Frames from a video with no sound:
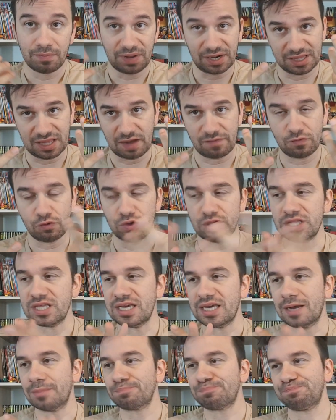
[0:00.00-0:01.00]
per darvi
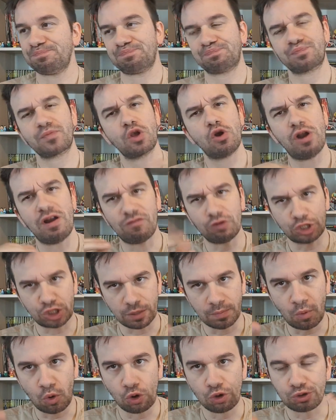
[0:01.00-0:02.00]
un'idea. Una
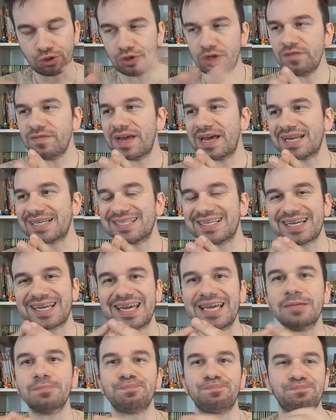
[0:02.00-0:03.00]
voce molto diversa
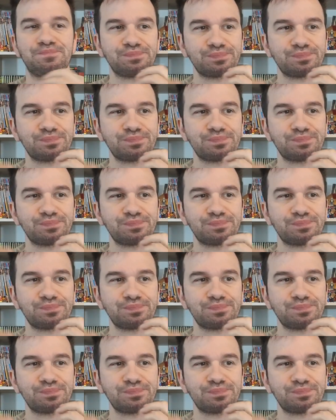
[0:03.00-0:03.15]
che